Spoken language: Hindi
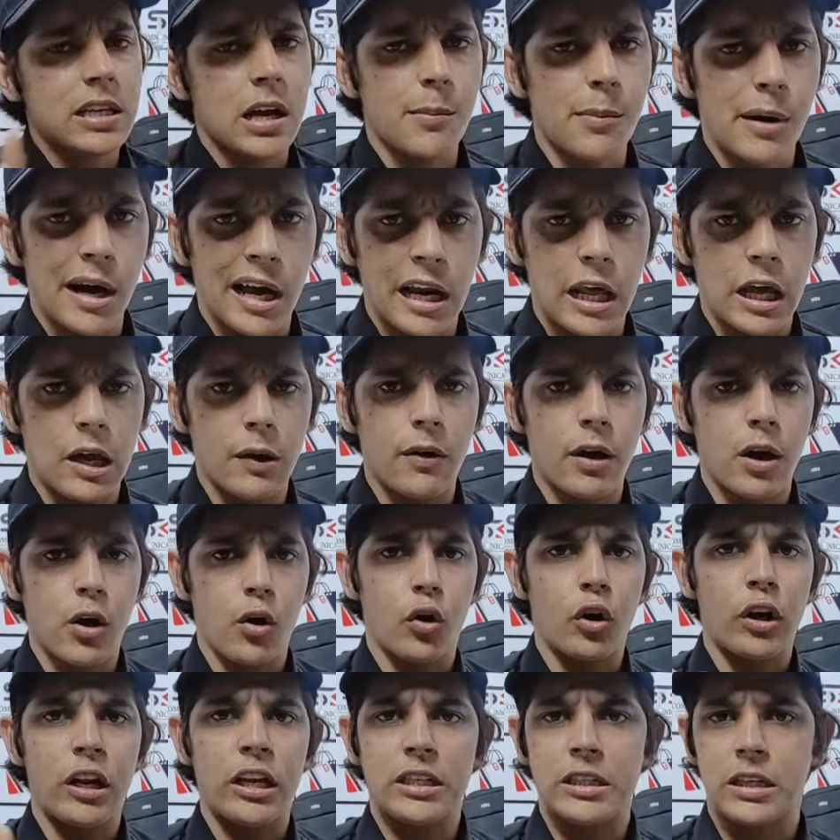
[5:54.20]
सा बाल आया हुआ है
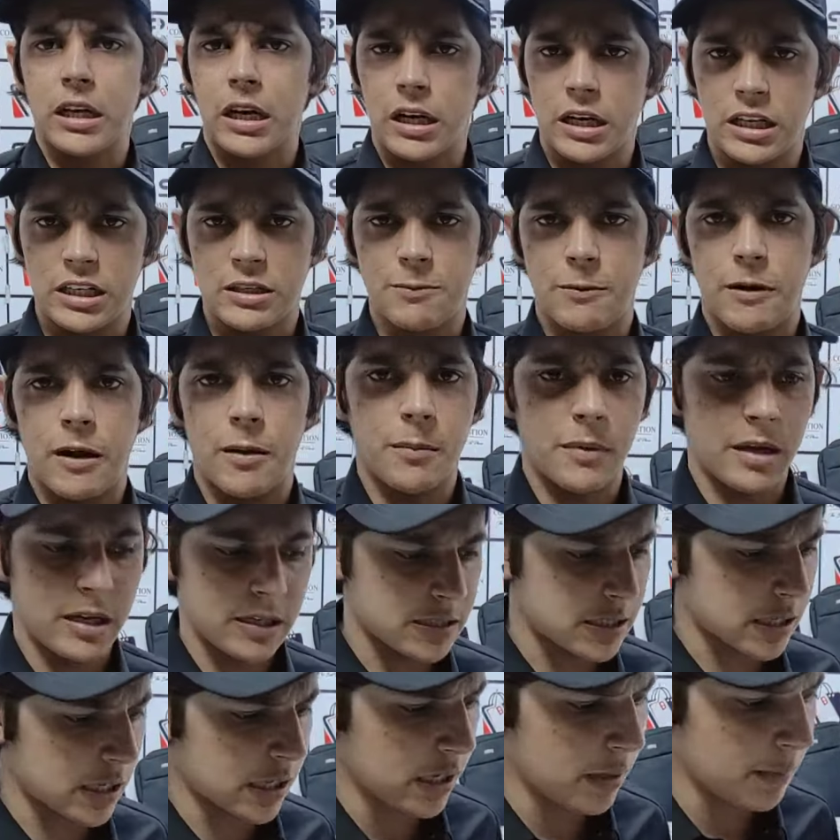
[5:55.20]
ओरिजिनल डिस्प्ले में
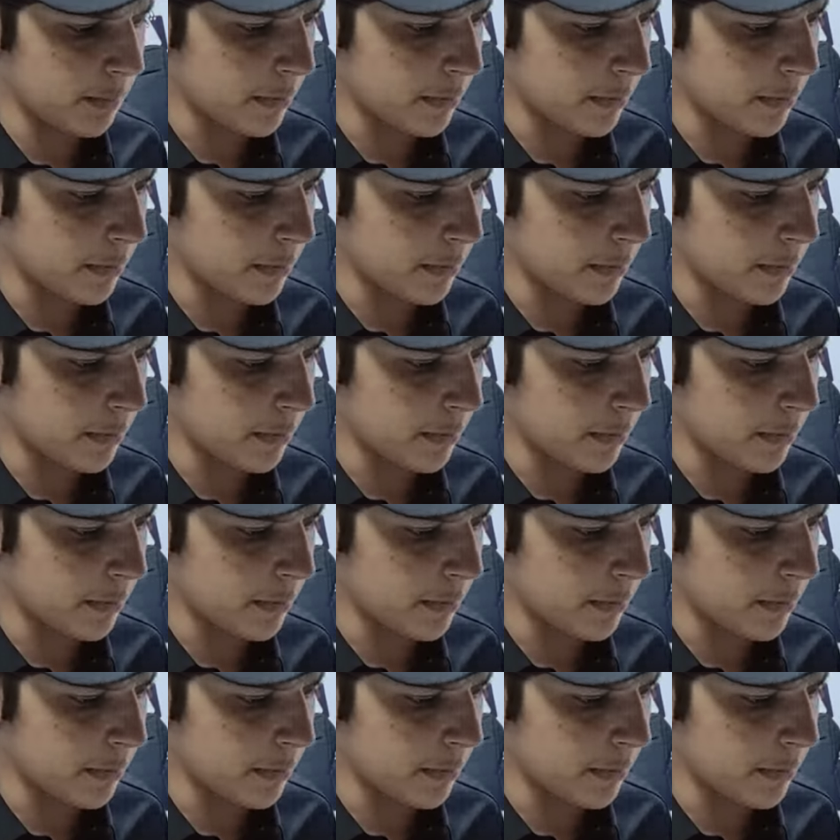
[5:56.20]
सही है